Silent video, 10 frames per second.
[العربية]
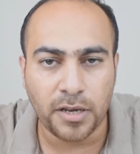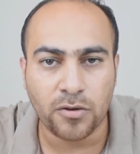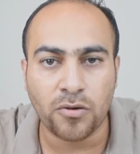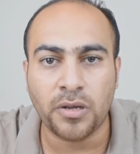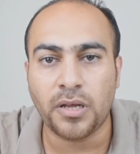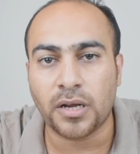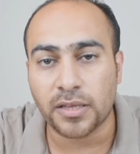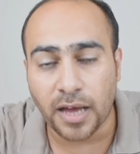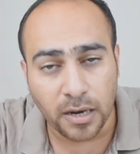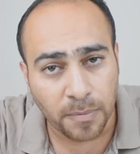يكون
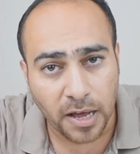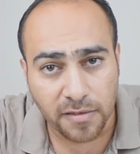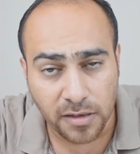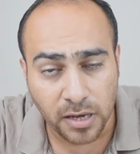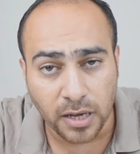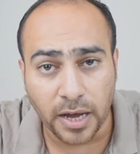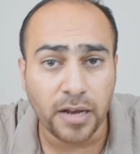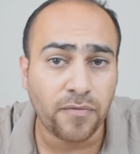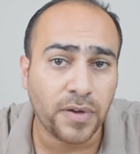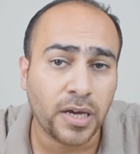الغطاء البلاستيك
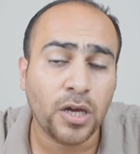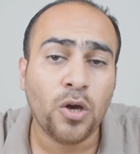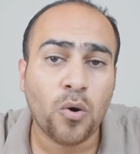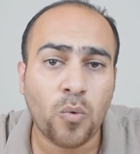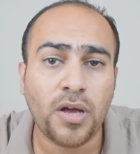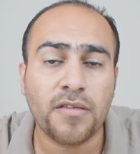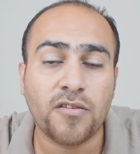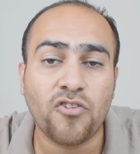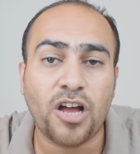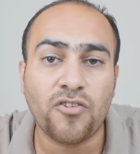الخلفي
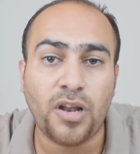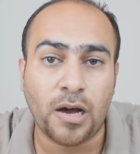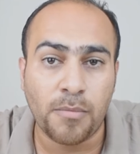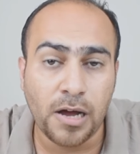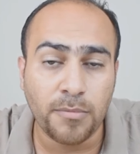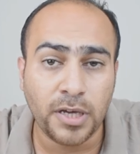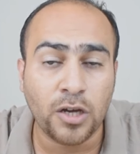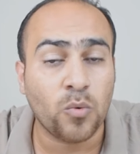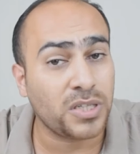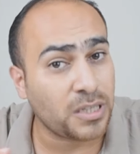والزجاج الأمامي
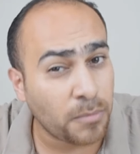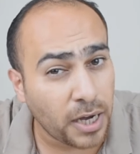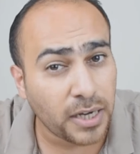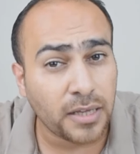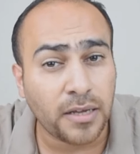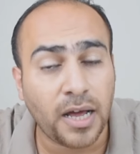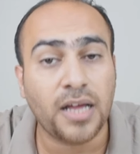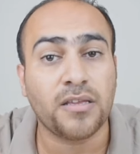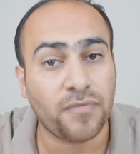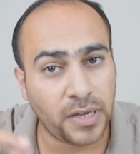وسماكة
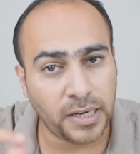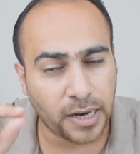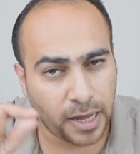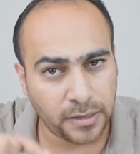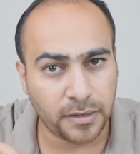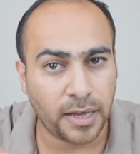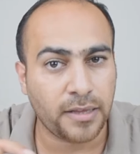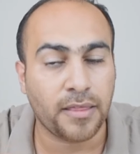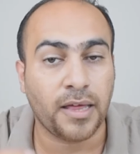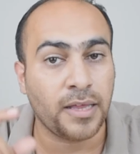الهاتف اللي راح
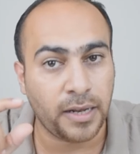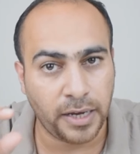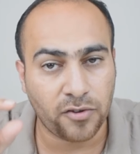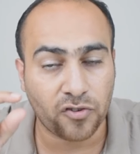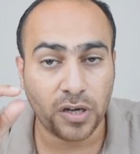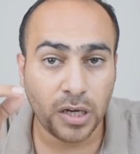نتحدث عنها ليش